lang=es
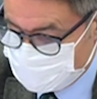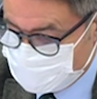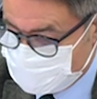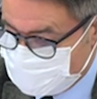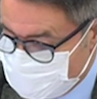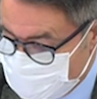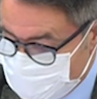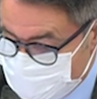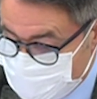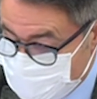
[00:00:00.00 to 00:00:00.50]

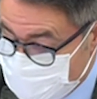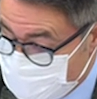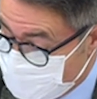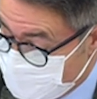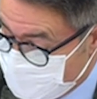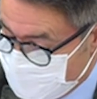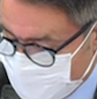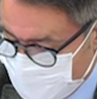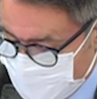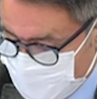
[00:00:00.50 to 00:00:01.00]
Esto es
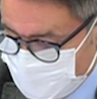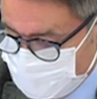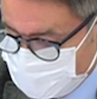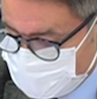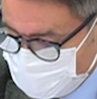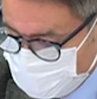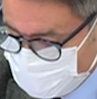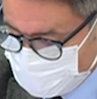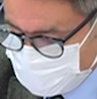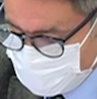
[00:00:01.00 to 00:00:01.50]
evidente
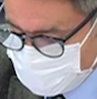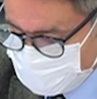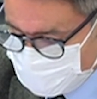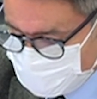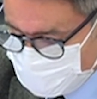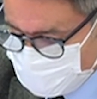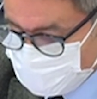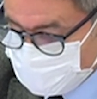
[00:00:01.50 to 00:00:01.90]
y quien no quiera